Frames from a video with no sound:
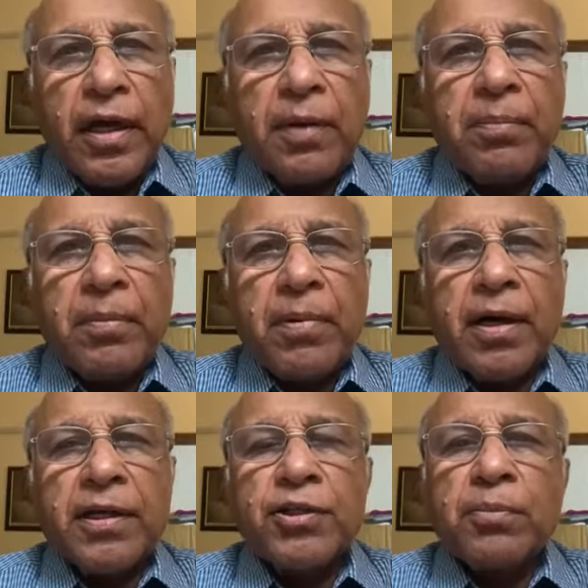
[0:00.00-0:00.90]
एक
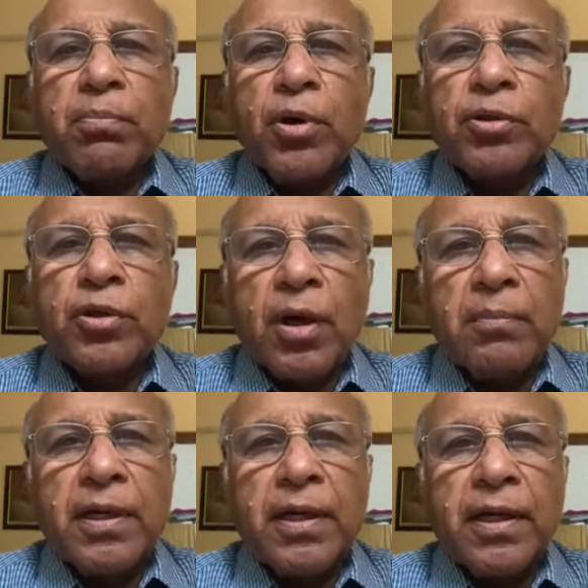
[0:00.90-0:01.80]
बीमारी जो बहुत
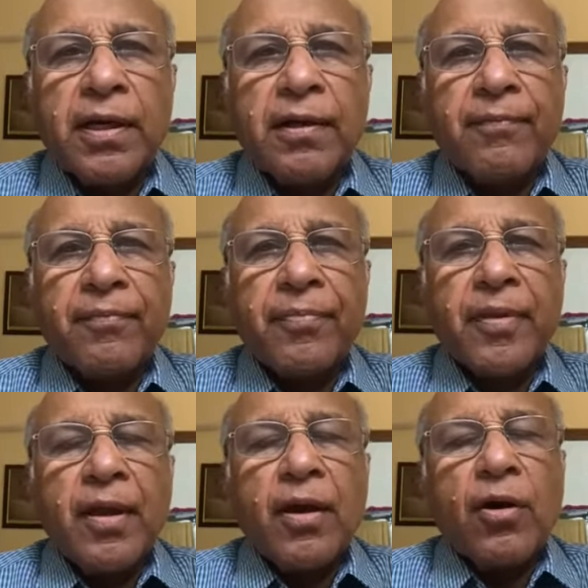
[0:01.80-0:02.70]
कॉमन है
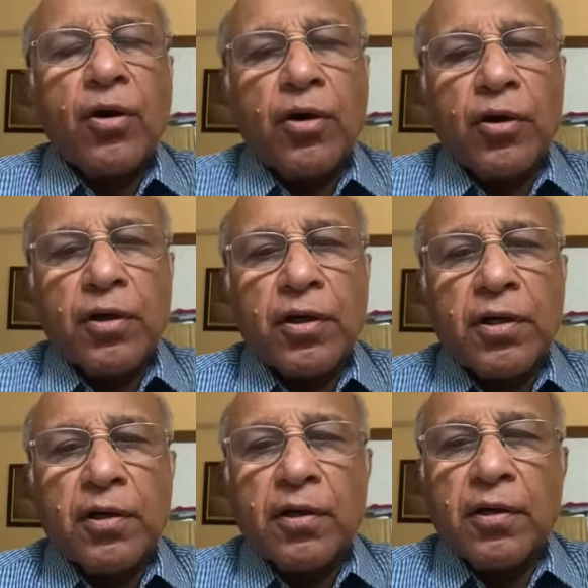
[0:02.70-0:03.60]
और
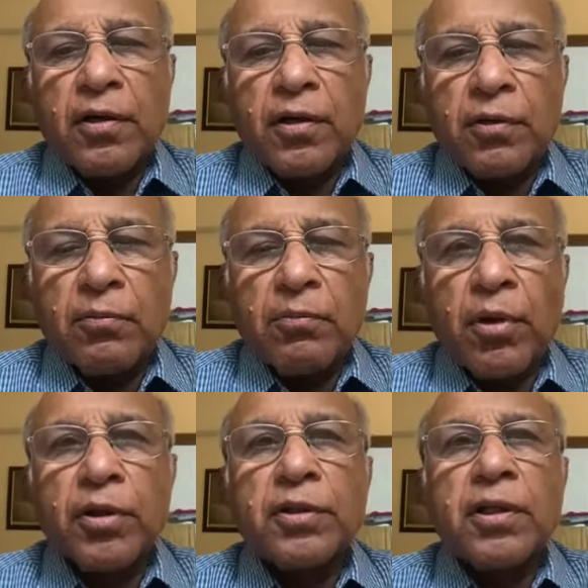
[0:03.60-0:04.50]

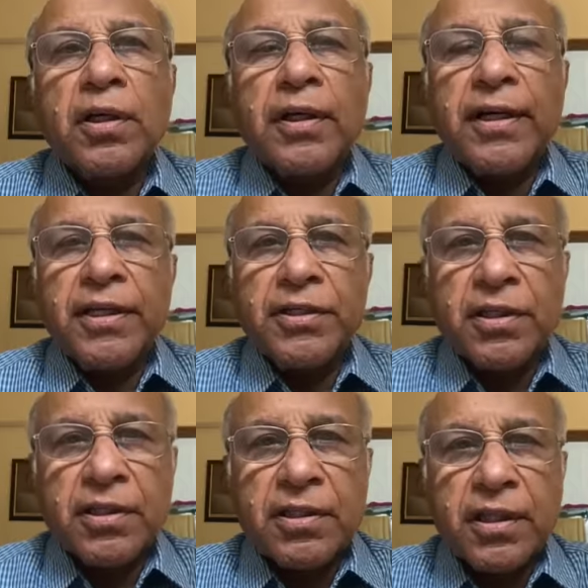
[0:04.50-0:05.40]
बहुत
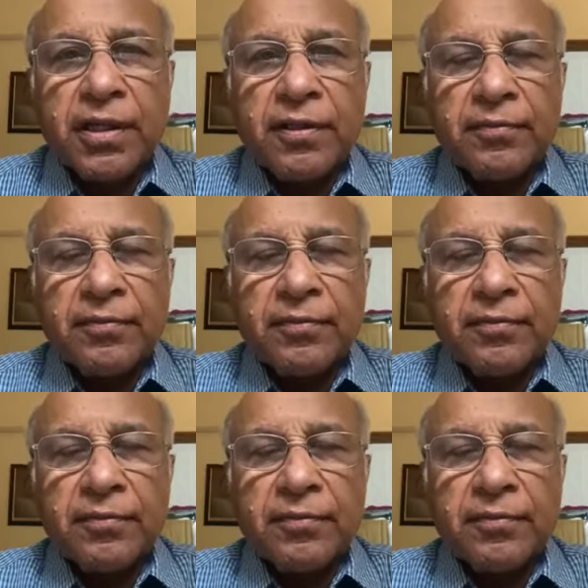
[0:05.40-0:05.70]
डेंजरस है